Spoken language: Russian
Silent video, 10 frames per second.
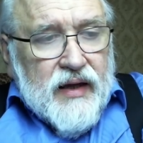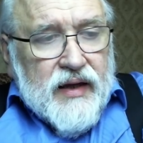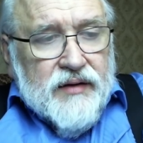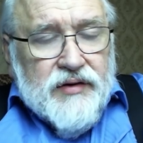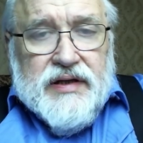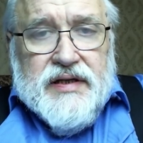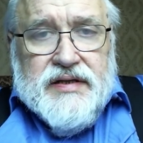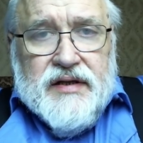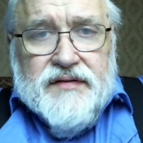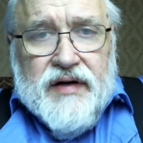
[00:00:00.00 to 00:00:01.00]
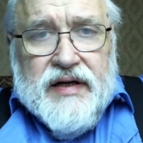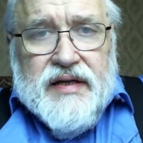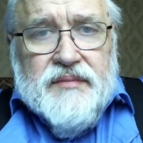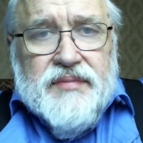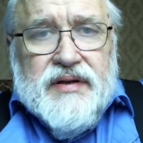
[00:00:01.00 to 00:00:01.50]
И вот это
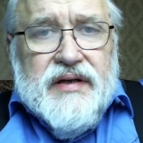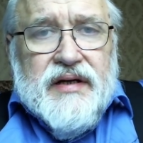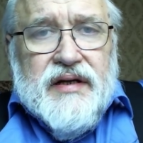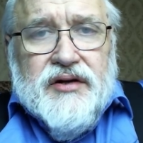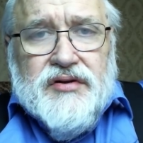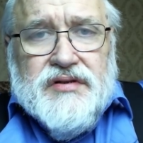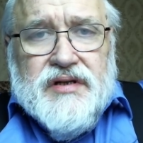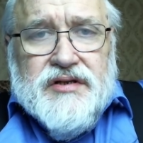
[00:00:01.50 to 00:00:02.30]
стихотворение было религиозной